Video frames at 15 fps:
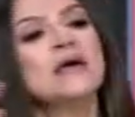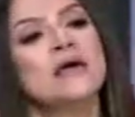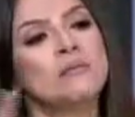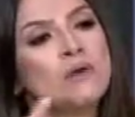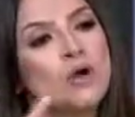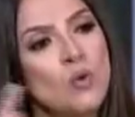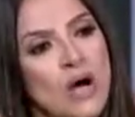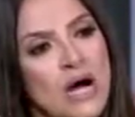
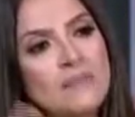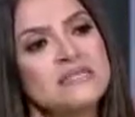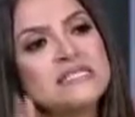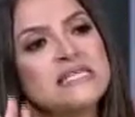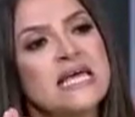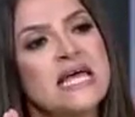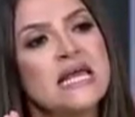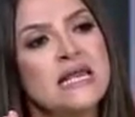المروحه
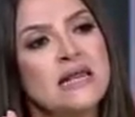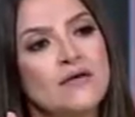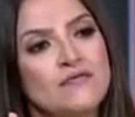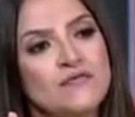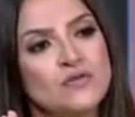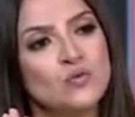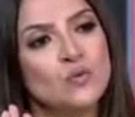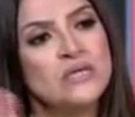بس هي اللي
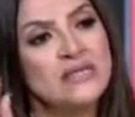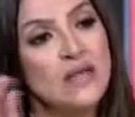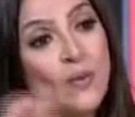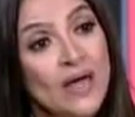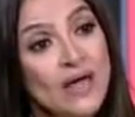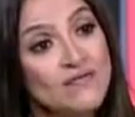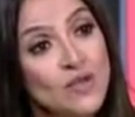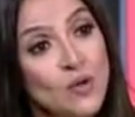لفت وانت
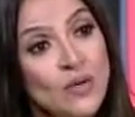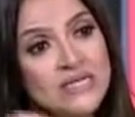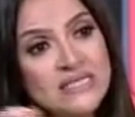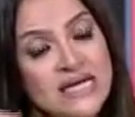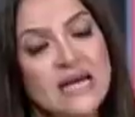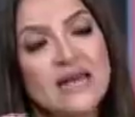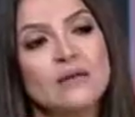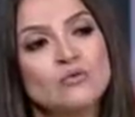واقف دلوقتي
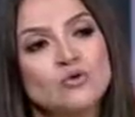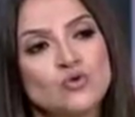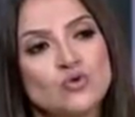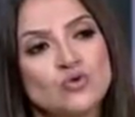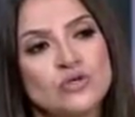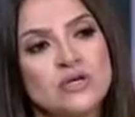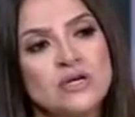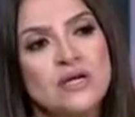على
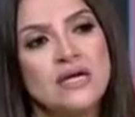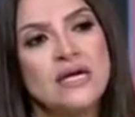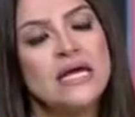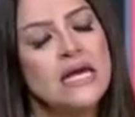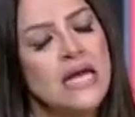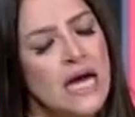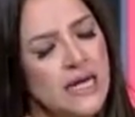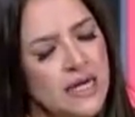الموتور
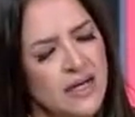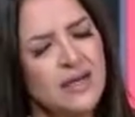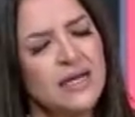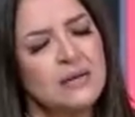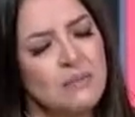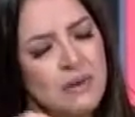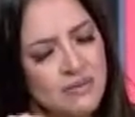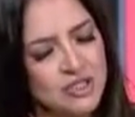اللي
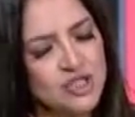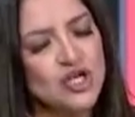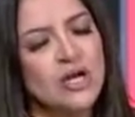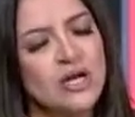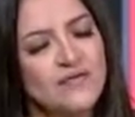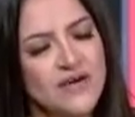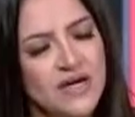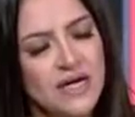هنقنع ماما ان شاء
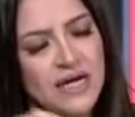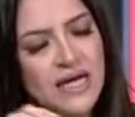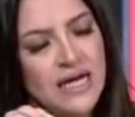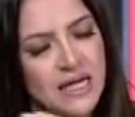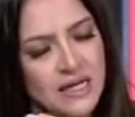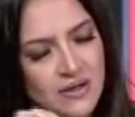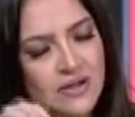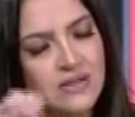الله في اخر
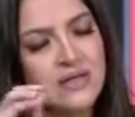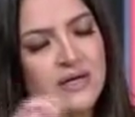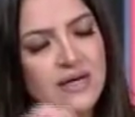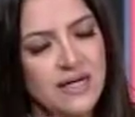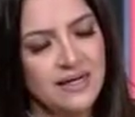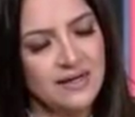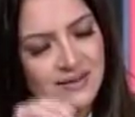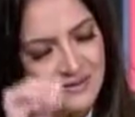الحلقه النهارده ان
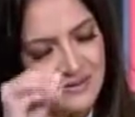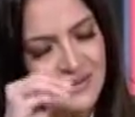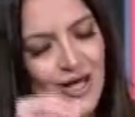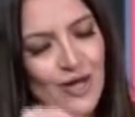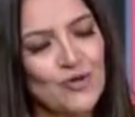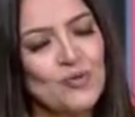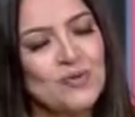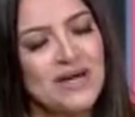احنا
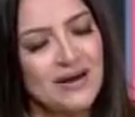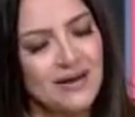ناخده من